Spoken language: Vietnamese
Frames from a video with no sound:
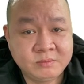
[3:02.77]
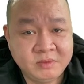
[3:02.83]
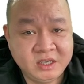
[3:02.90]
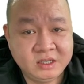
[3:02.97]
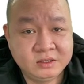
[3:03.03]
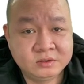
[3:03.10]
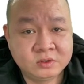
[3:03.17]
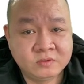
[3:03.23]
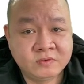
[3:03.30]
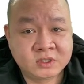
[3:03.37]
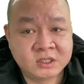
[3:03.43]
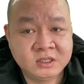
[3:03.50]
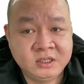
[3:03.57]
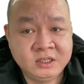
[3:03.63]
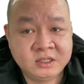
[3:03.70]
thiết bị rồi vật
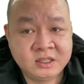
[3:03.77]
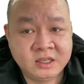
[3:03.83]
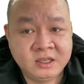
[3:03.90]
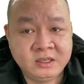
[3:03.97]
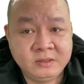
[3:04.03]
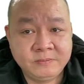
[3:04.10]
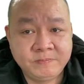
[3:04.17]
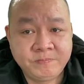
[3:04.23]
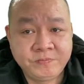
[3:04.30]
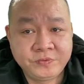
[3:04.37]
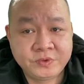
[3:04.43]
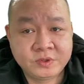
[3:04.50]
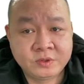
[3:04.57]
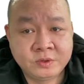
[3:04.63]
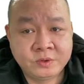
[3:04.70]
tư y tế
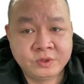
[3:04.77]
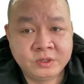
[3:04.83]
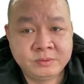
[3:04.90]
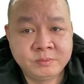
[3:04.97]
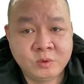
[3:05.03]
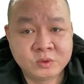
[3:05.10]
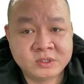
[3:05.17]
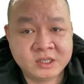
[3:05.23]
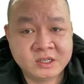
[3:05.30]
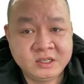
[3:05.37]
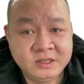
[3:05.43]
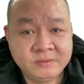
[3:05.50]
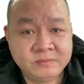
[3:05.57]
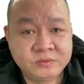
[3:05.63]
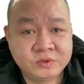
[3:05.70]
rồi bộ xét
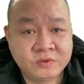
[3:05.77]
nghiệm